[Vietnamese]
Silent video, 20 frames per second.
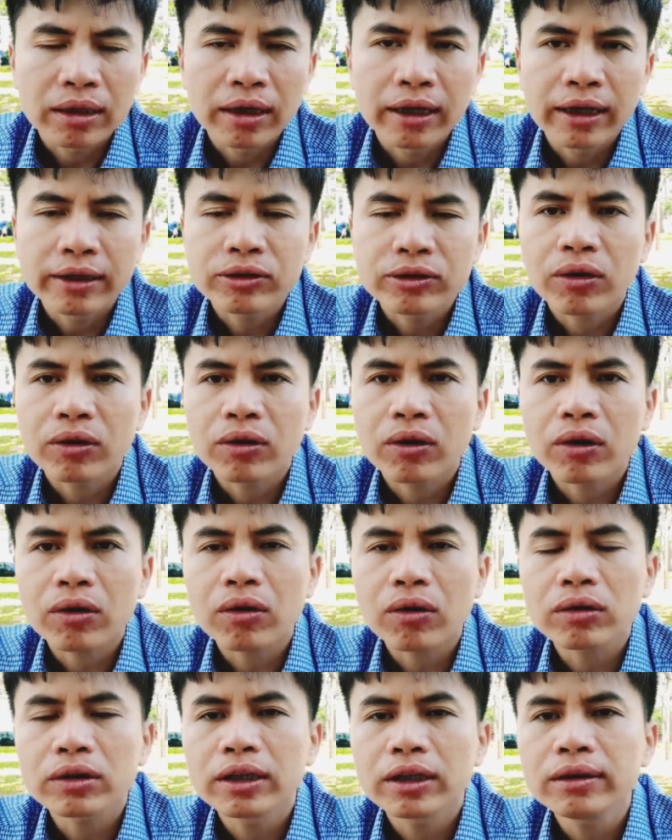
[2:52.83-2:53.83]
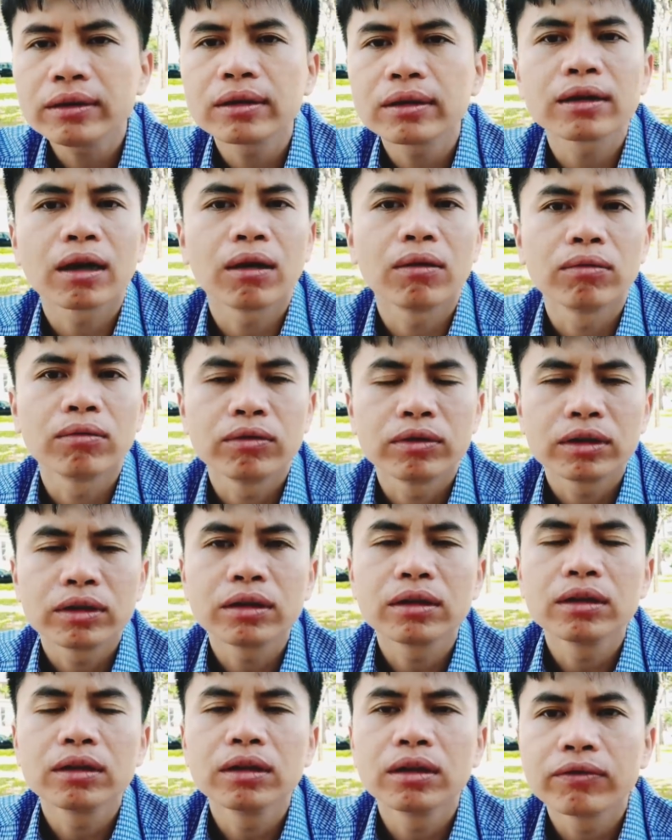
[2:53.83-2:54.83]
để cho nó có tính tương đồng
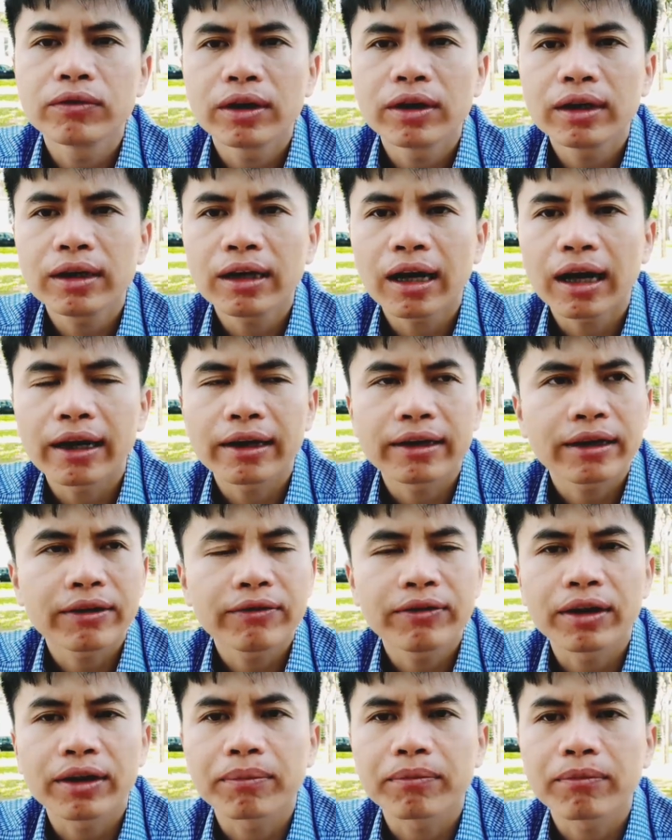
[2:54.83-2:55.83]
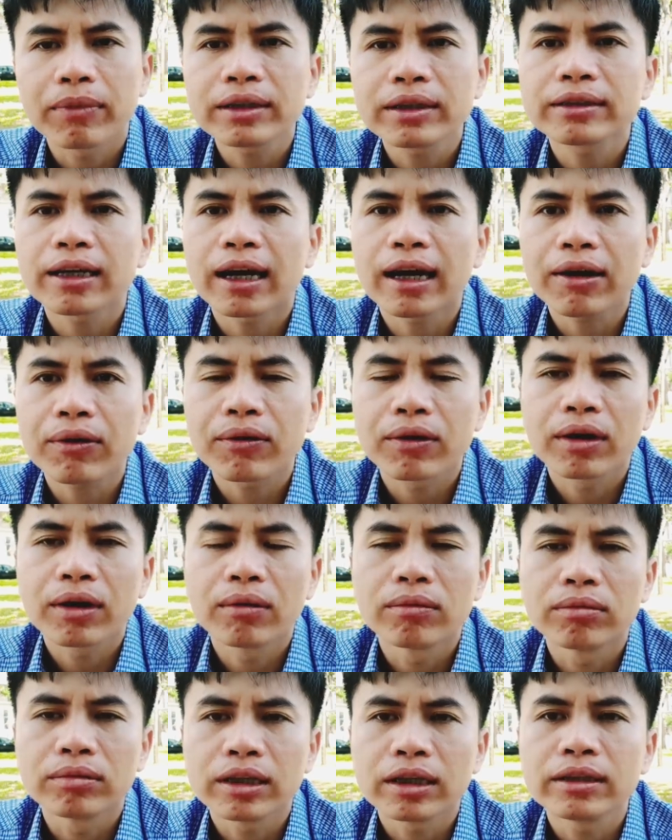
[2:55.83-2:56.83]
tương đương với lại cái việc mất giá của
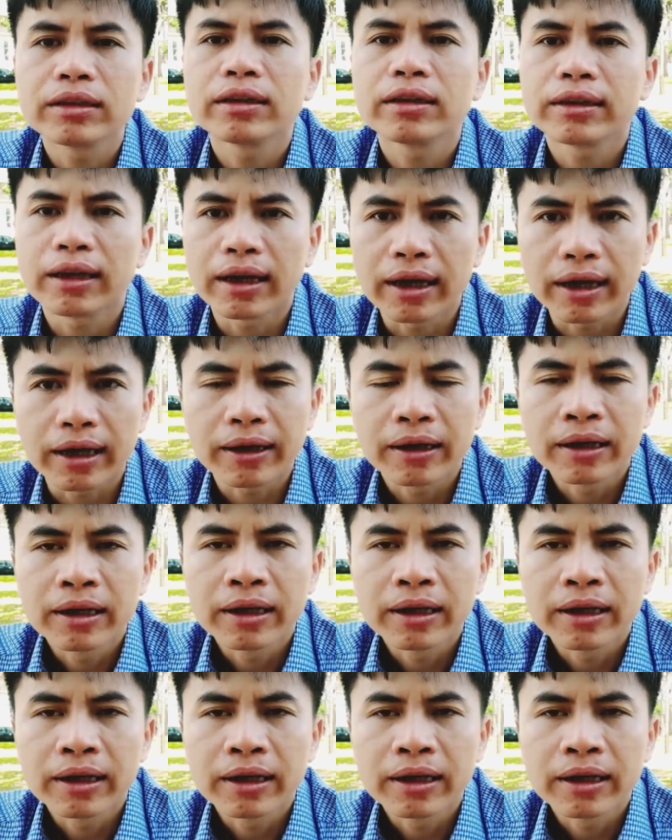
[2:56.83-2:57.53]
đồng nhân dân tệ